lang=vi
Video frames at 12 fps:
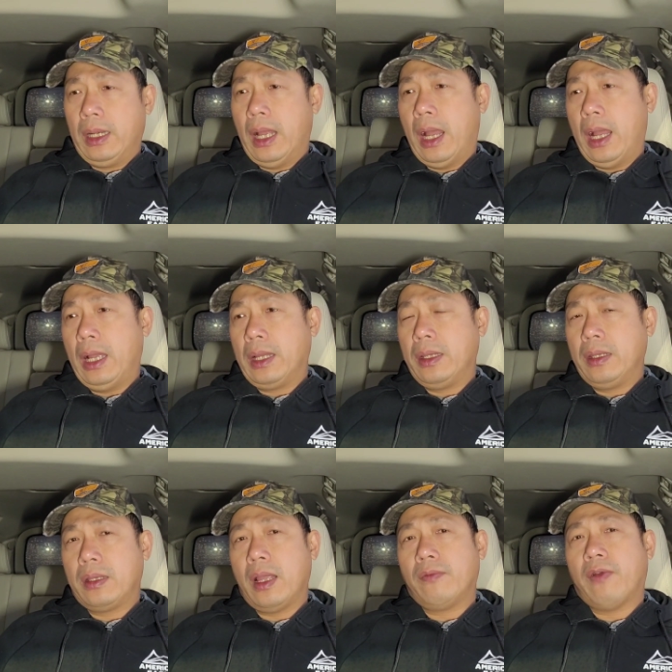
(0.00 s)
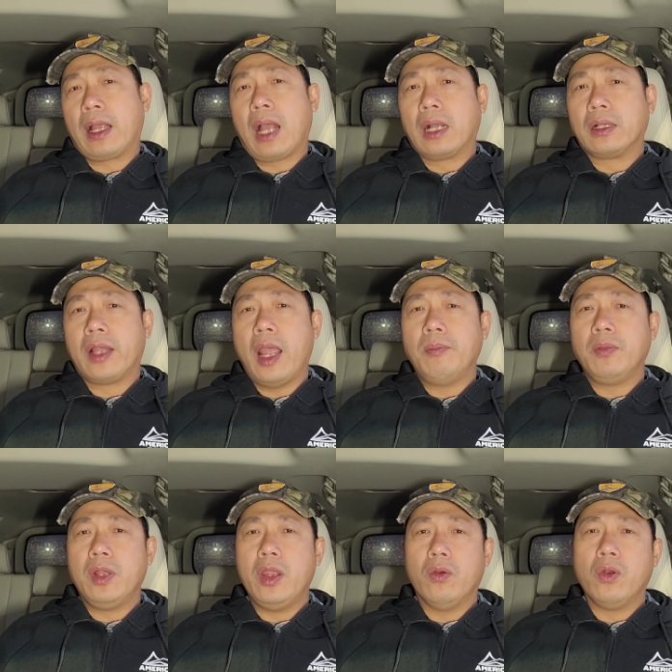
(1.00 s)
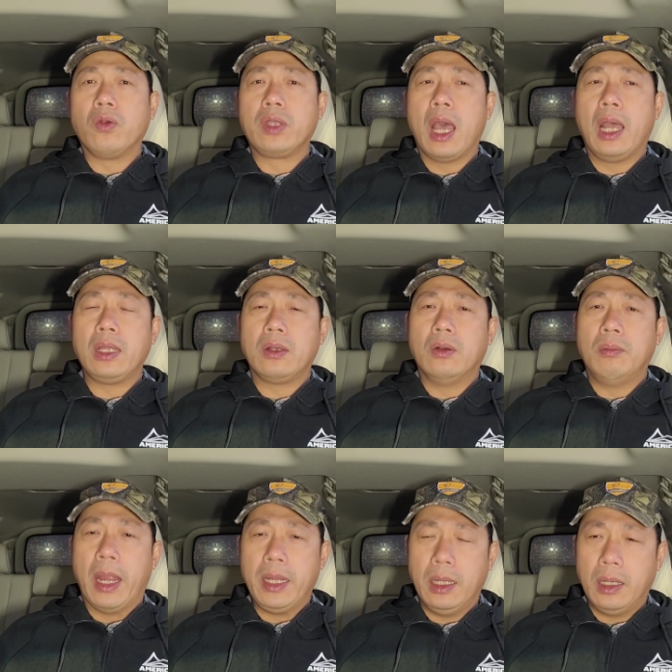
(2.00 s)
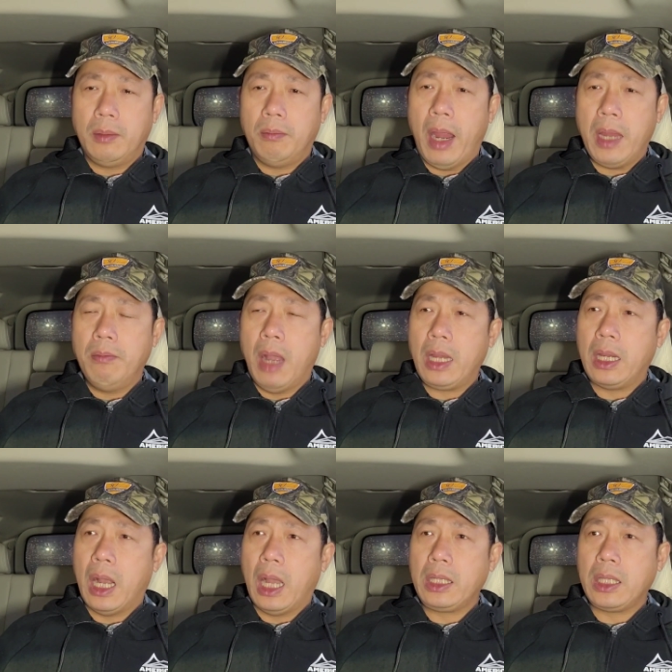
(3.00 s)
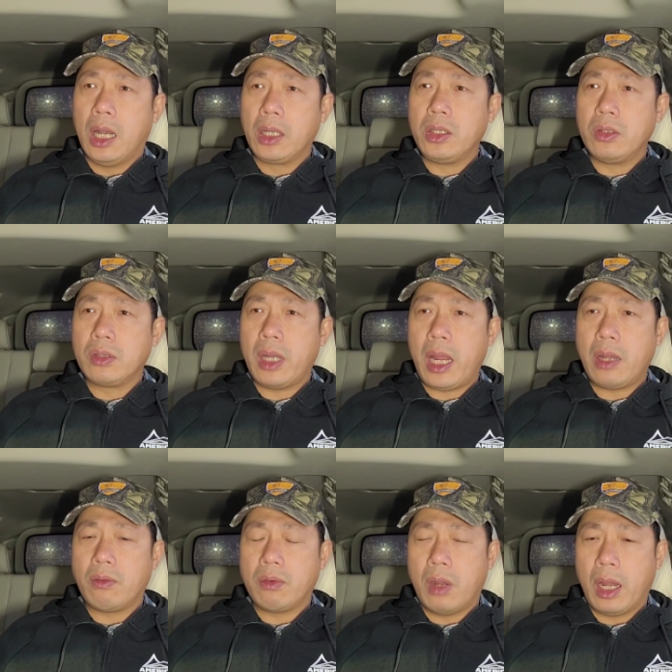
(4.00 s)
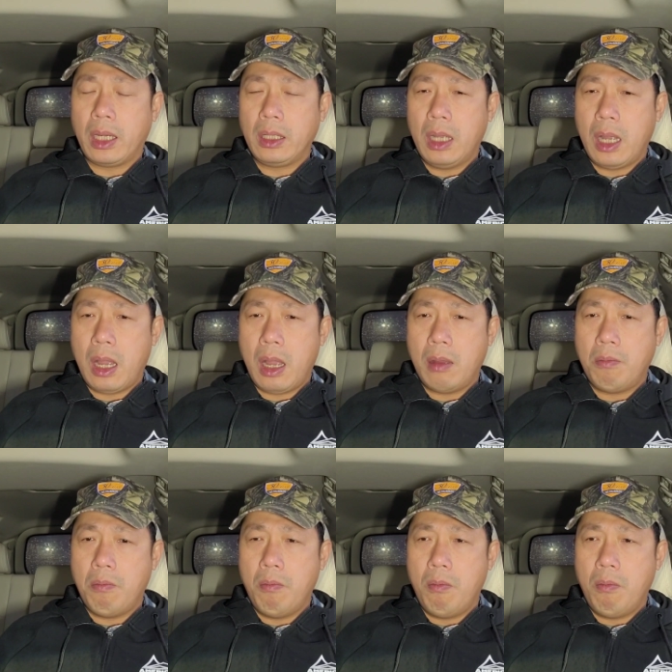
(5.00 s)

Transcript: Đà, thì phải cần thêm nhiều đồ chơi của Mỹ nữa Mỹ mới gửi cho Ukraine khoảng à,